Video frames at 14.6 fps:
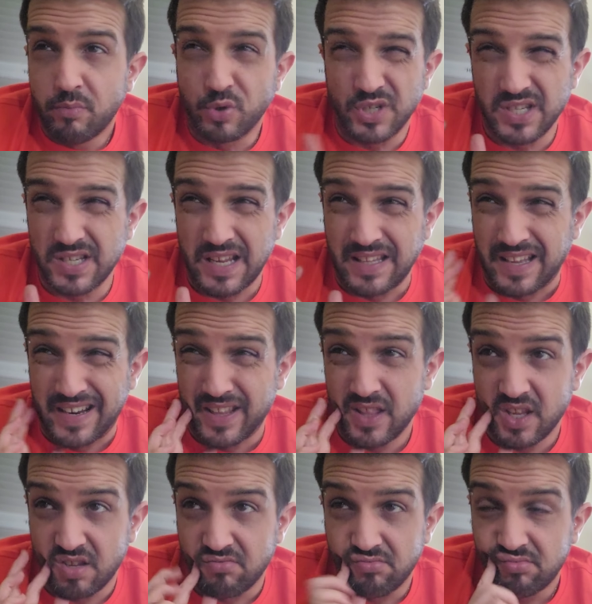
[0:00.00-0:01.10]
pues esa
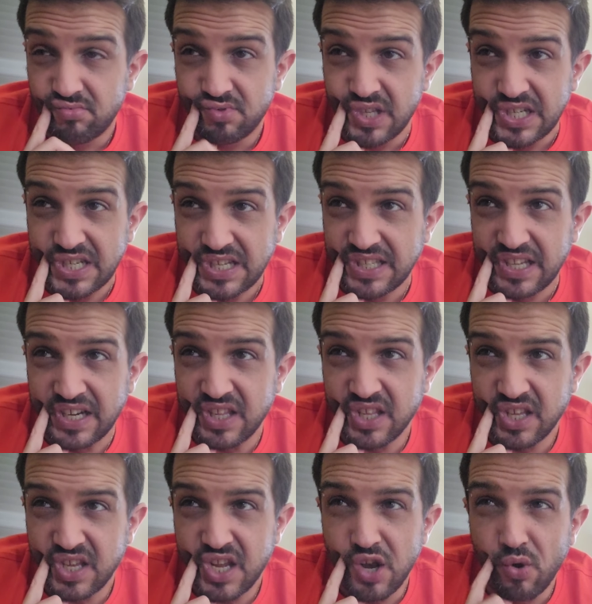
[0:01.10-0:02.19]
tarde, esa
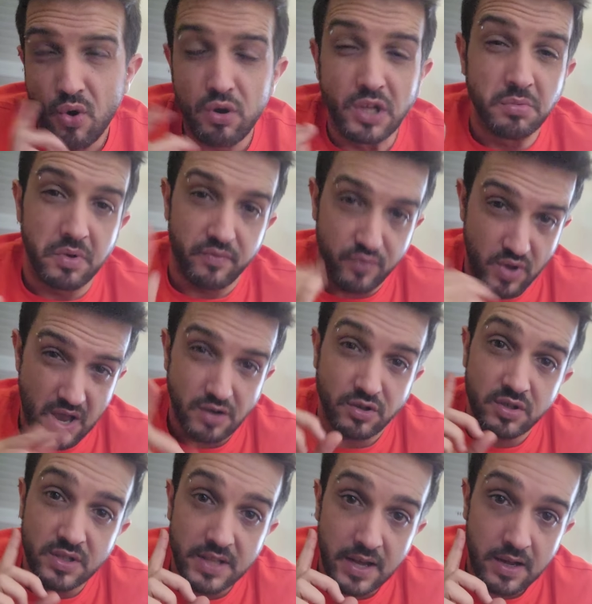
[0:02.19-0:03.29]
tarde. Y luego cuando me fui a
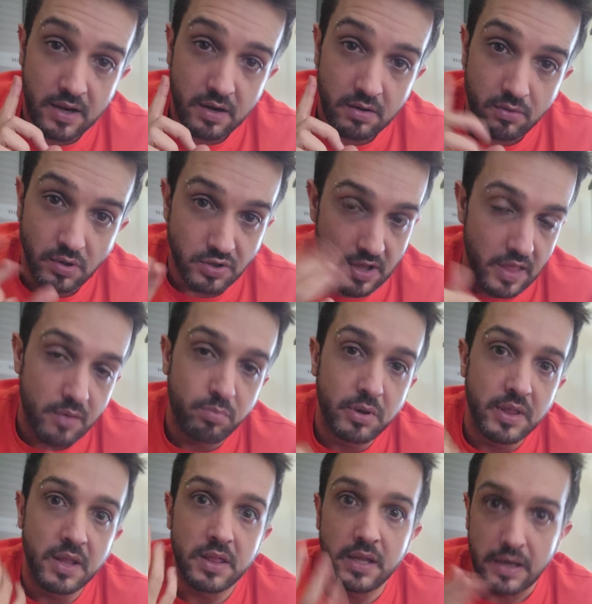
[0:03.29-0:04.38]
acostar, cuando ya
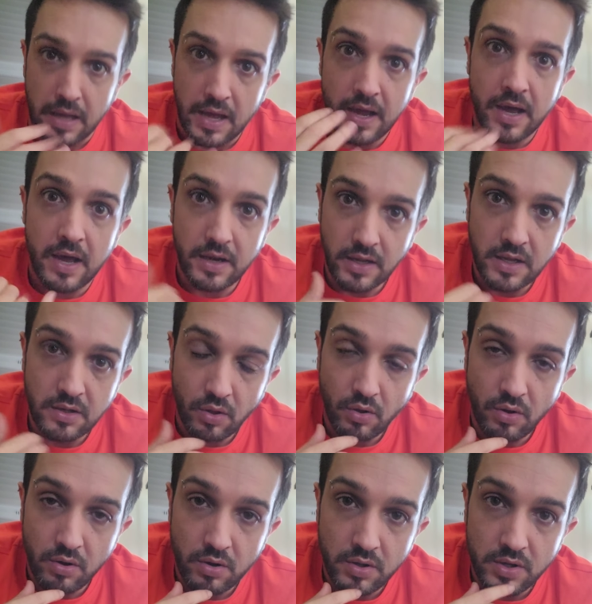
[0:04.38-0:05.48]
después de cenar y
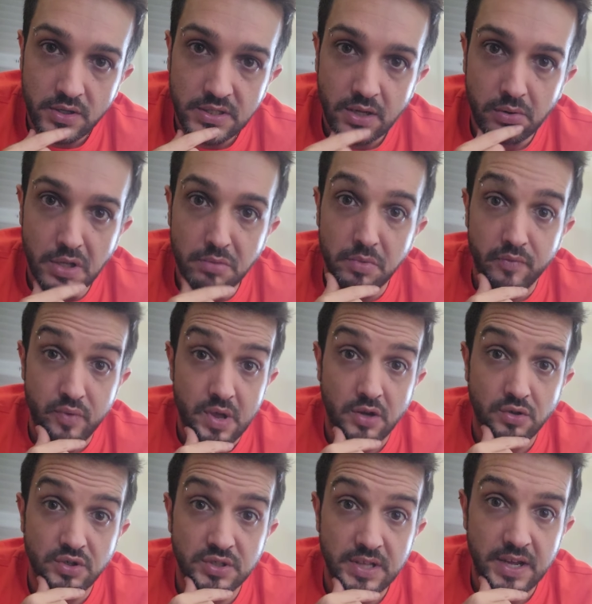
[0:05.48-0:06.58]
todo el rollo este, cuando me fui a
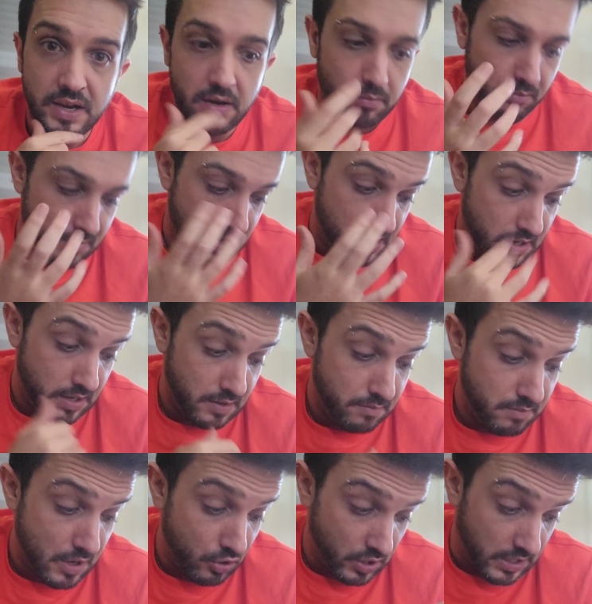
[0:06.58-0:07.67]
acostar, me,
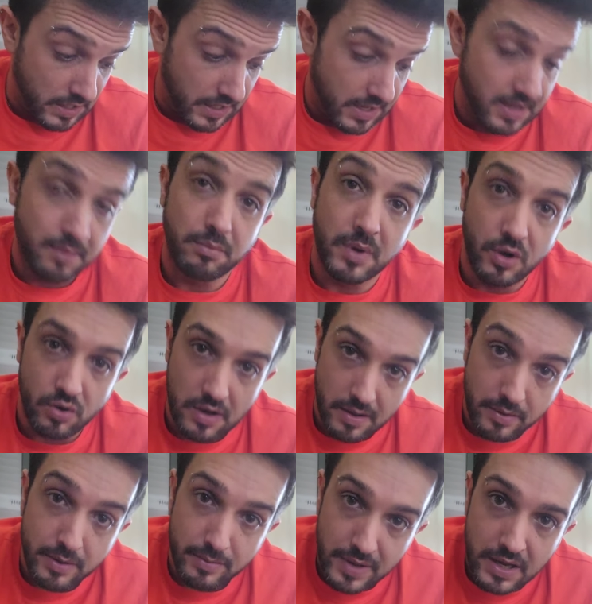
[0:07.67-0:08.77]
lo quité, me lo
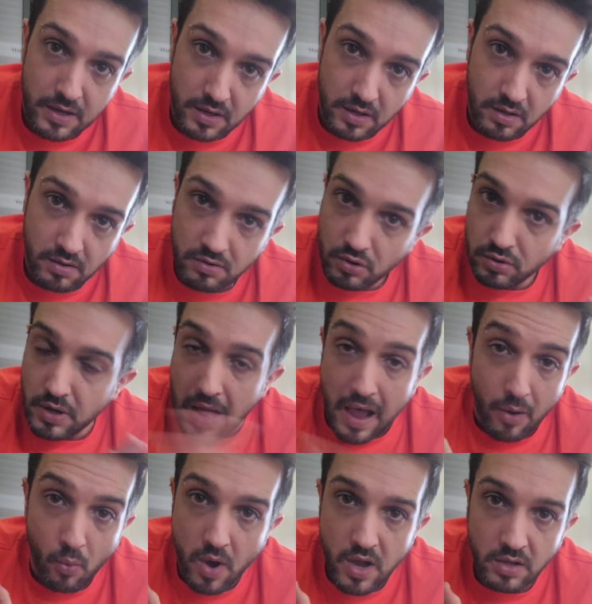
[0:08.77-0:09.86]
lavé bien con
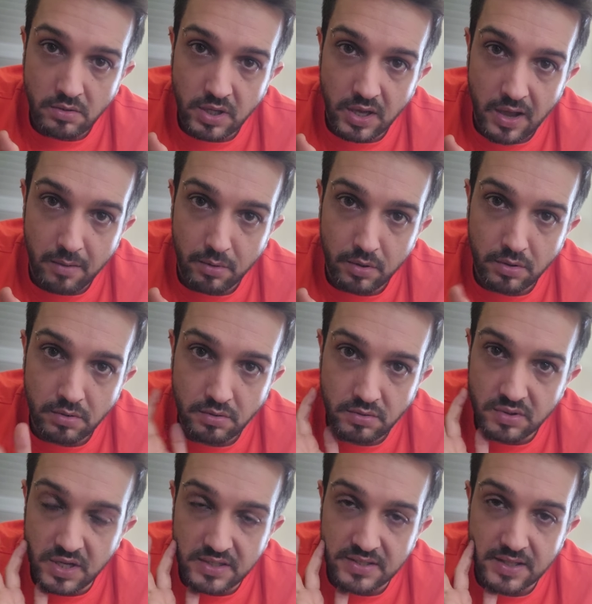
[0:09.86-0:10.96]
agua y jabón,
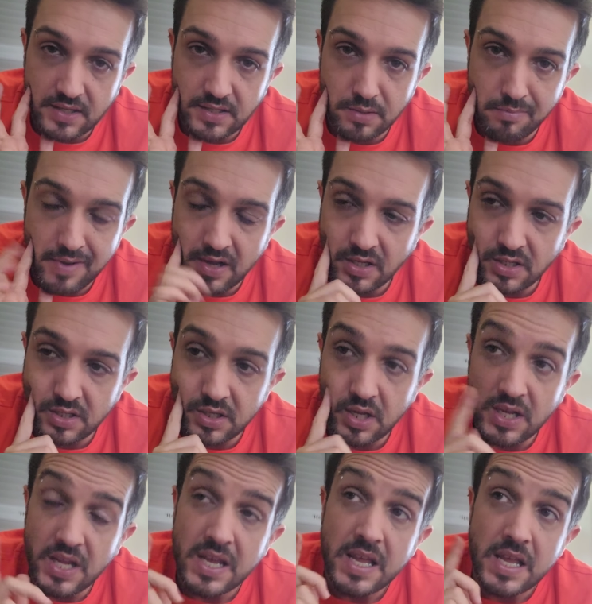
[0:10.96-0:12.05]
ya está, sin más.
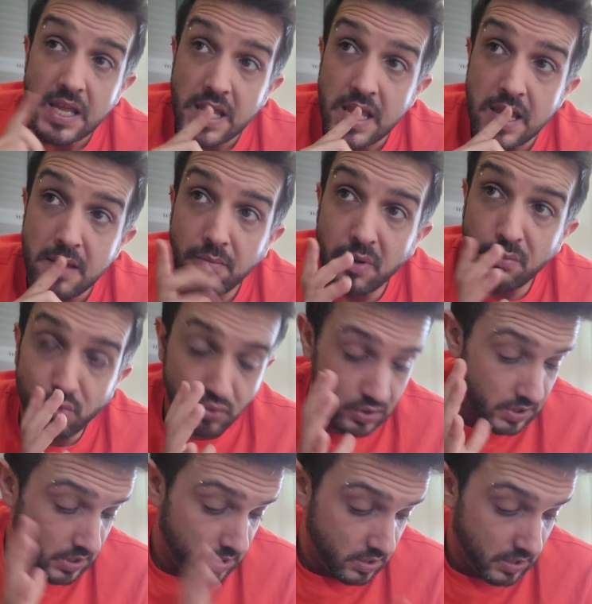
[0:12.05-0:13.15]
Y me
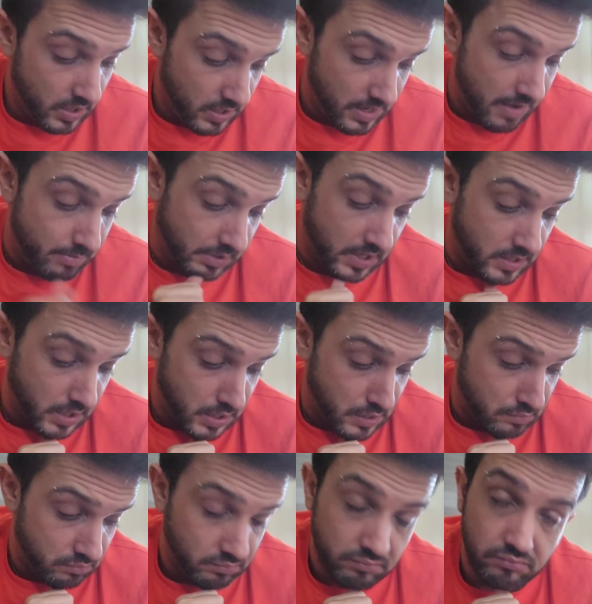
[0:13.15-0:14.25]
puse la
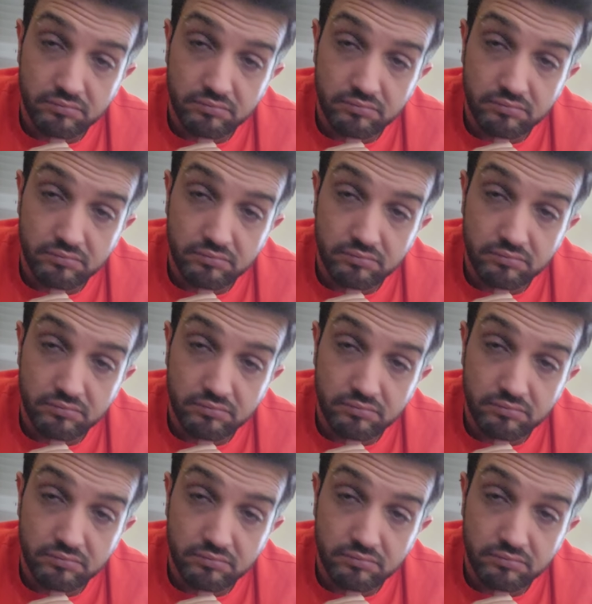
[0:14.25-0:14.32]
pegatina.